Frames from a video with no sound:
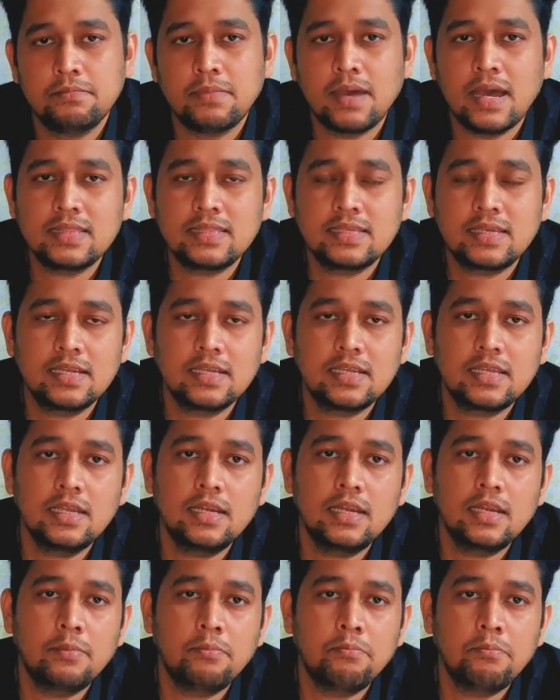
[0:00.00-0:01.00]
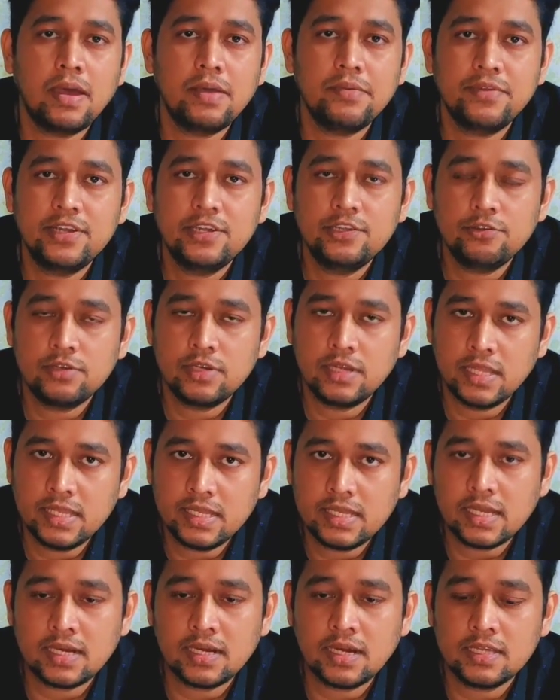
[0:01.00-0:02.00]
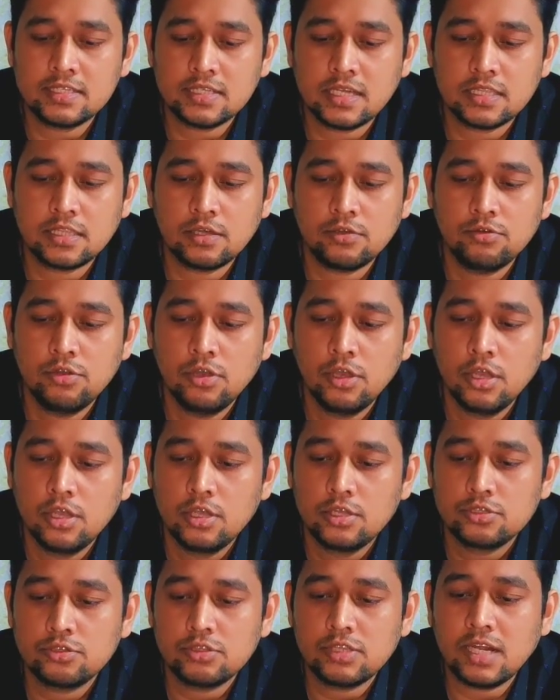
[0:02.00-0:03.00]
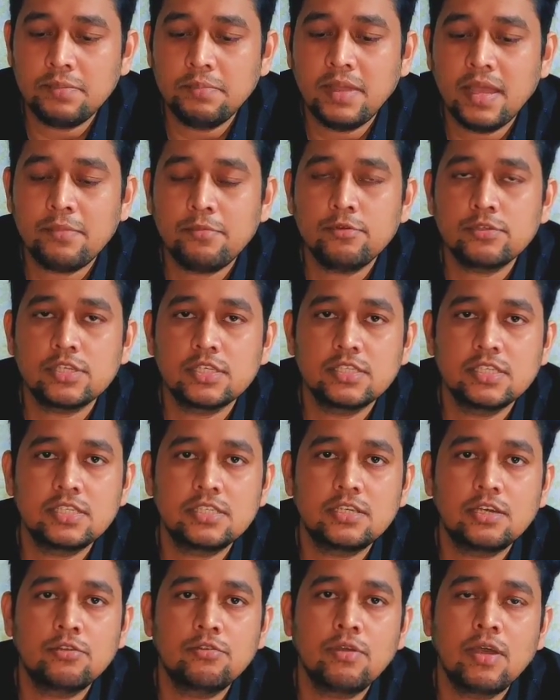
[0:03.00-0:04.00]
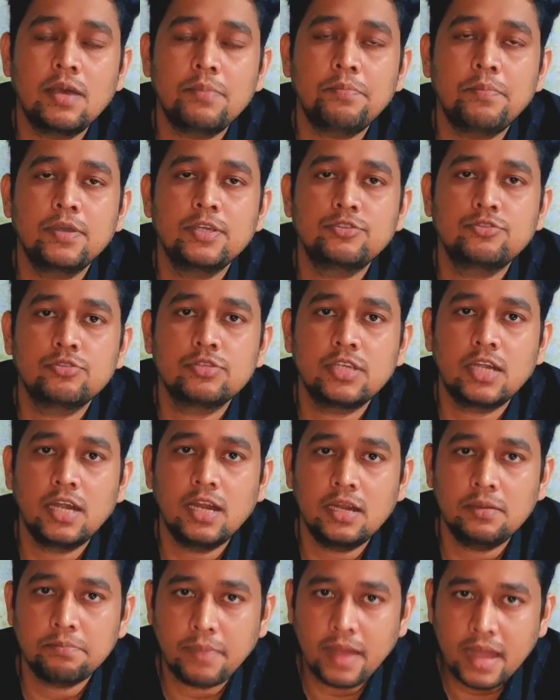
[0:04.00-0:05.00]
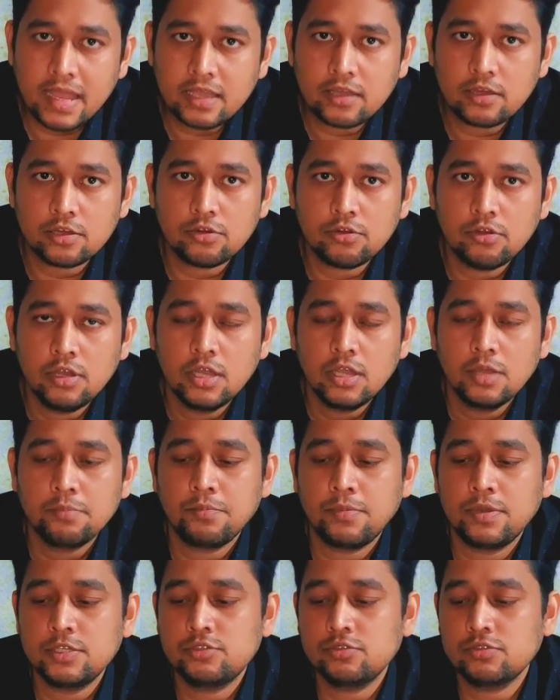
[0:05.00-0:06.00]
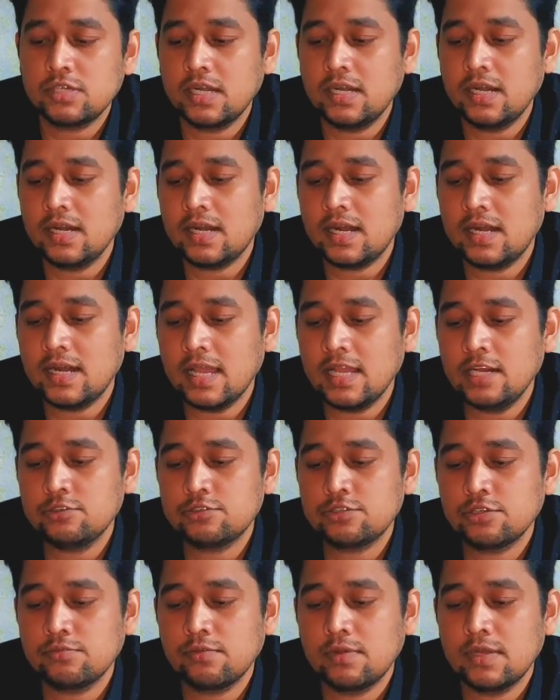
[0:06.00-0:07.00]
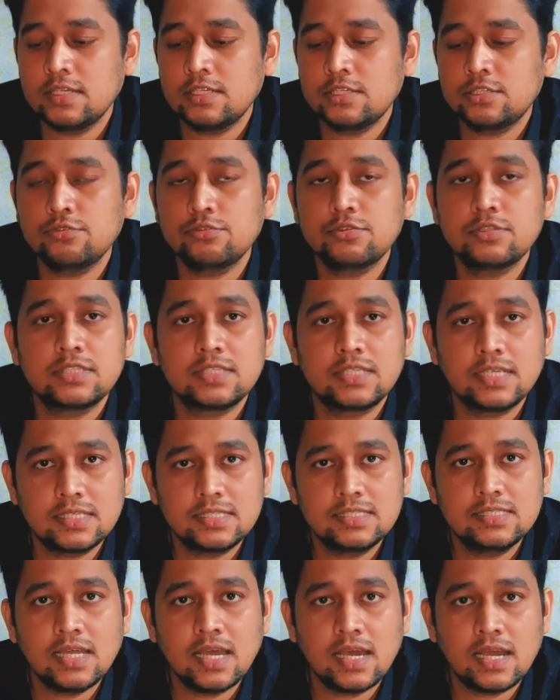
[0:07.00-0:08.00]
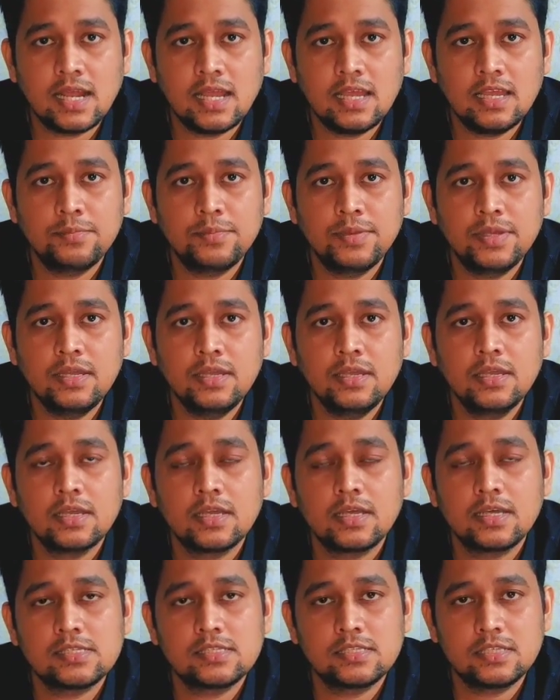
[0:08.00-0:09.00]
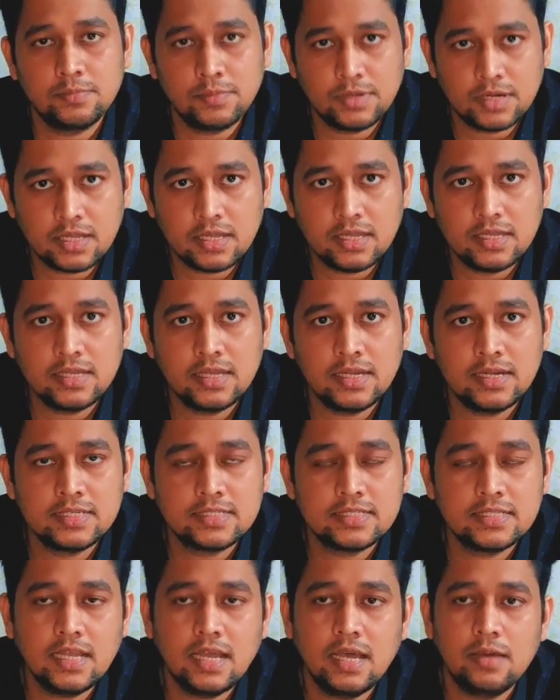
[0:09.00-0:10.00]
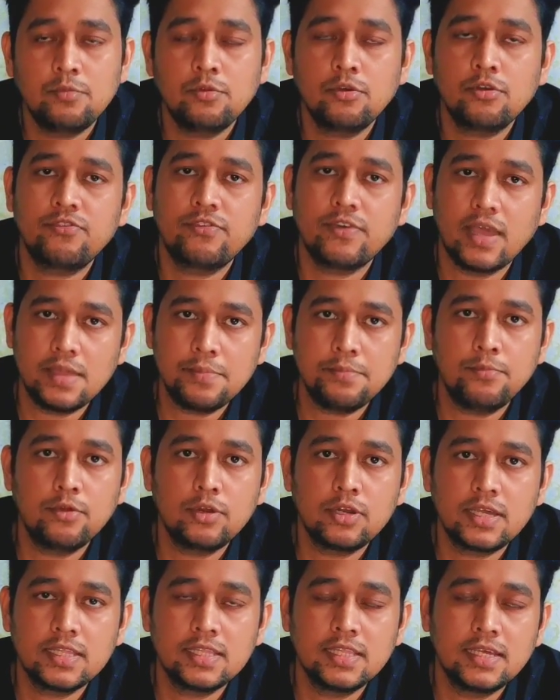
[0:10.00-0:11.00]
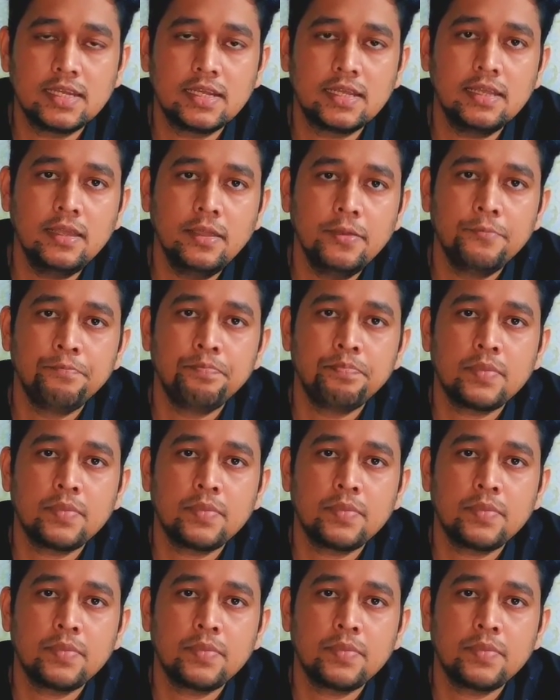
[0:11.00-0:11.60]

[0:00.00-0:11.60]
बात करके लंबा वीडियो नहीं करना चाहता हूँ सो दैट मैं आपको सजेस्ट करूंगा आप मैसूर सैंडल बाय करो मैसूर सैंडल का डाइल्यूशन वन इज टू सिक्स जा रहा है अभी कस्टमर के एजेंट से हम लोग फाइव बोल के दे रहे हैं